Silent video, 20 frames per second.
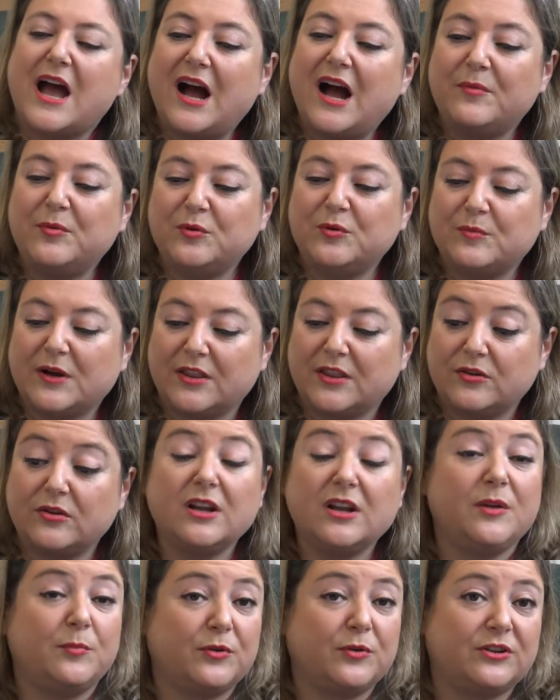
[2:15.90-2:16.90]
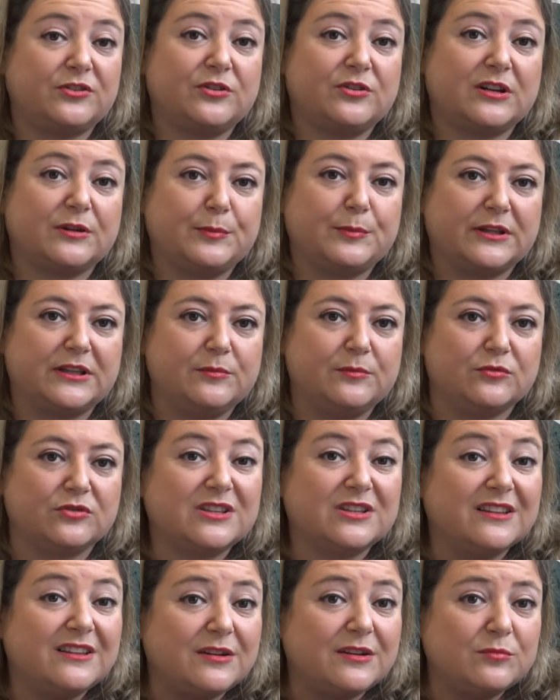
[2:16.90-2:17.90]
abrumador y por eso
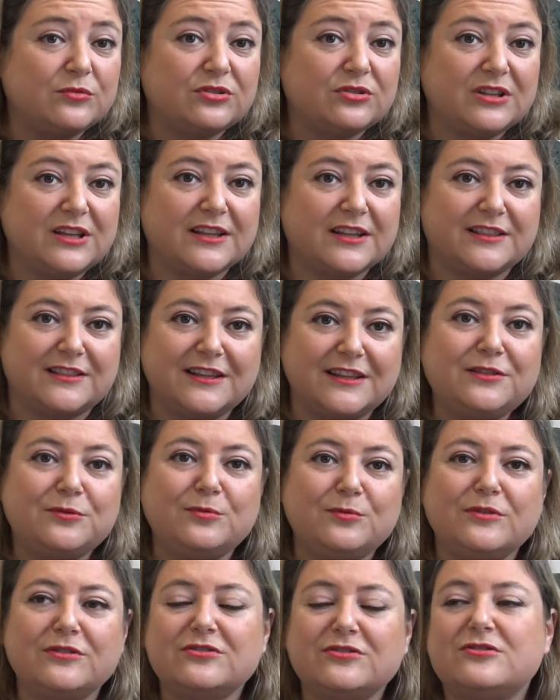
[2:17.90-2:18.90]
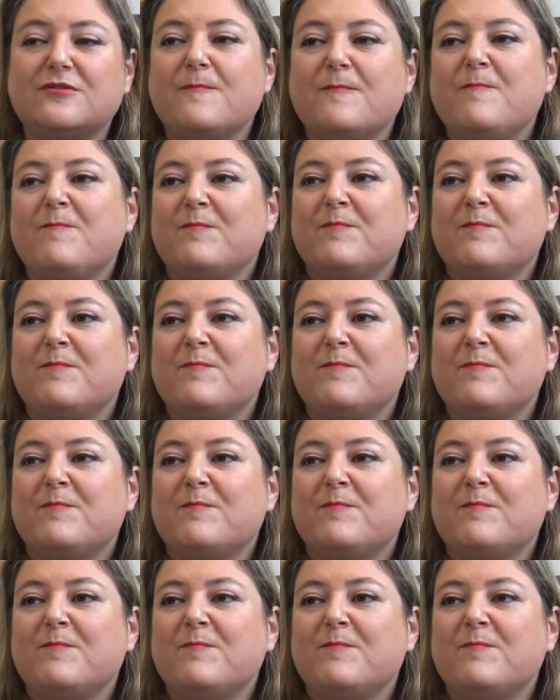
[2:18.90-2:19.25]
repetimos, tendremos 10 títulos,